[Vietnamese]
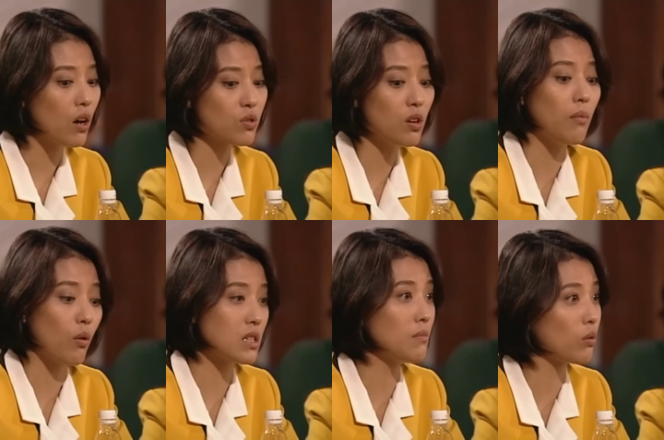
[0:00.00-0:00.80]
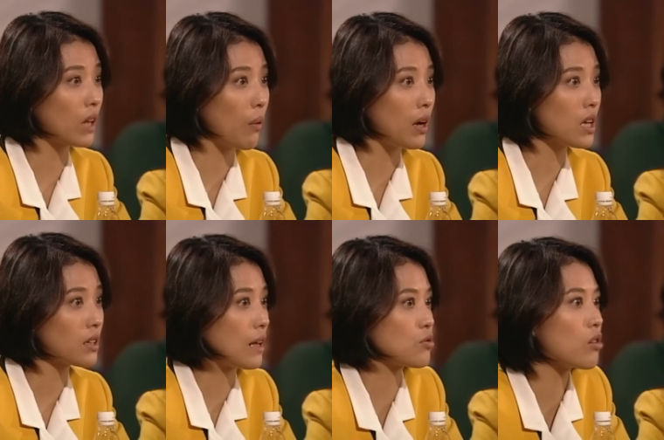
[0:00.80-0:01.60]
Tôi tuy không có tiền, không có địa
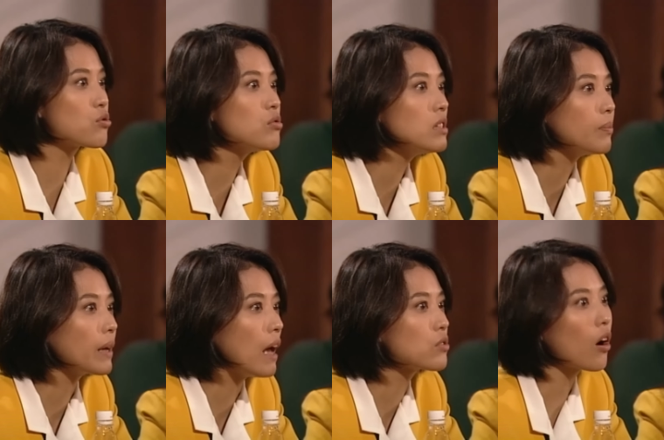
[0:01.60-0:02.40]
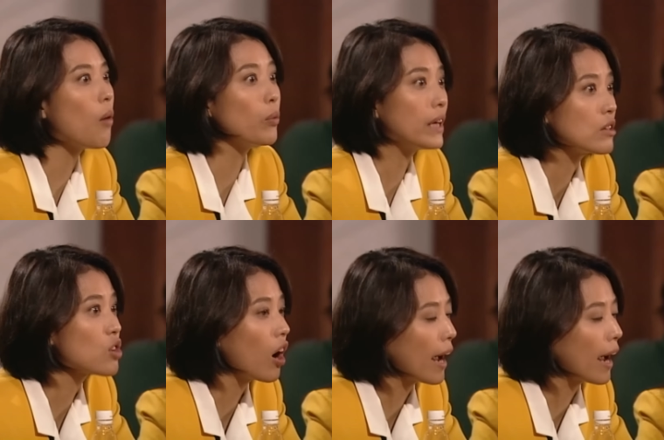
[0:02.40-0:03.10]
vị Nhưng mà vẫn còn tôn nghiêm Cho nên